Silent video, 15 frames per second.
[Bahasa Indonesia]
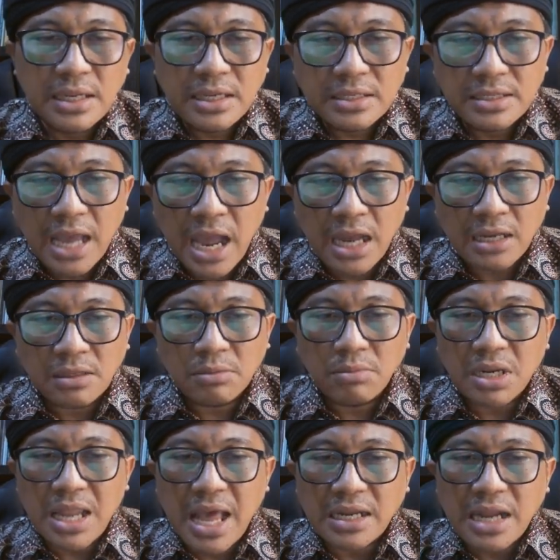yang
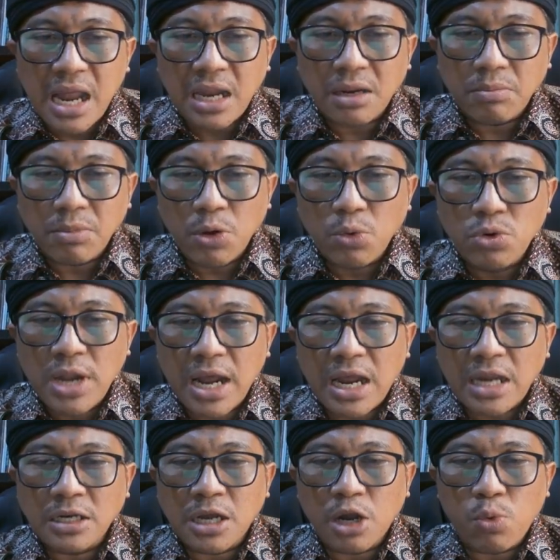melarang
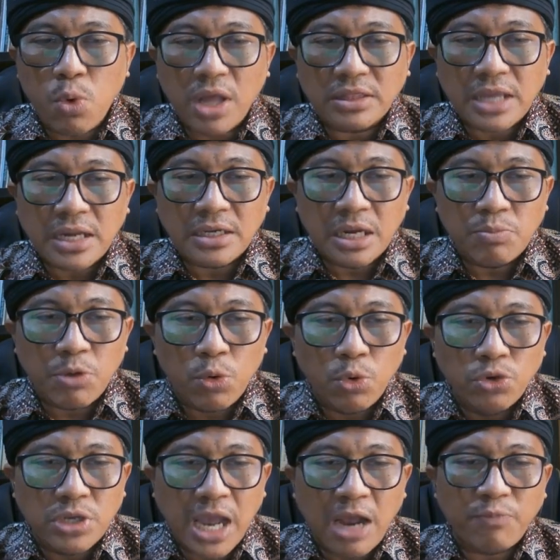menggunakan kekuatan dan
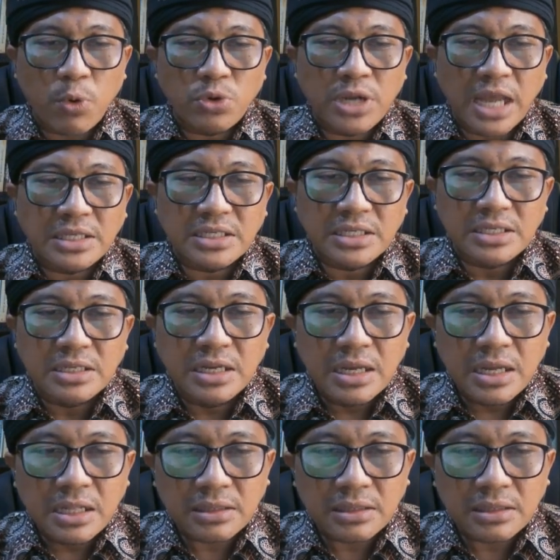mengguncang fondasi